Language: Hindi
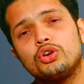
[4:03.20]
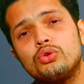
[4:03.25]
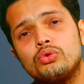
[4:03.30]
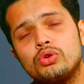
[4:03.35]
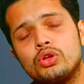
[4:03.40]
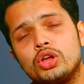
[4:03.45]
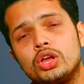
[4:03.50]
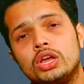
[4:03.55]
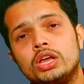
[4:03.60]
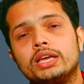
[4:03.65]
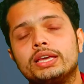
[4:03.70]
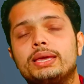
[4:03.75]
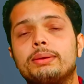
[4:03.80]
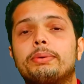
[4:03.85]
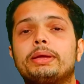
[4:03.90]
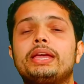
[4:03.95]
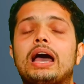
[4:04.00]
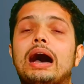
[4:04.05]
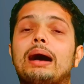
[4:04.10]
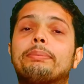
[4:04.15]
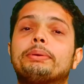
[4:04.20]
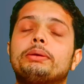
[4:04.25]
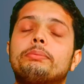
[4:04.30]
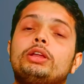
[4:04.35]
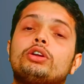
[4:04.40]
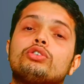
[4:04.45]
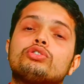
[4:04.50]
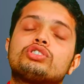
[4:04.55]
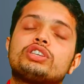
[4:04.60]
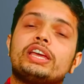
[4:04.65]
क्यों कि भाई आपने
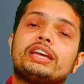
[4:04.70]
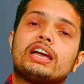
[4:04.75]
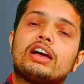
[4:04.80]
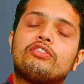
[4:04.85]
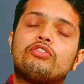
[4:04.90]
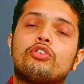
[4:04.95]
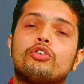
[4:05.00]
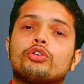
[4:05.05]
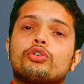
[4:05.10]
मेरे को सेक का